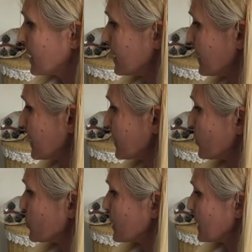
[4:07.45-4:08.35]
Ee,
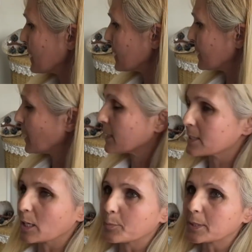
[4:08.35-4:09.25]
üstüne
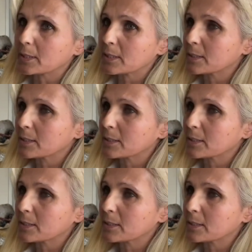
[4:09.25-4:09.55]
derz yaptık.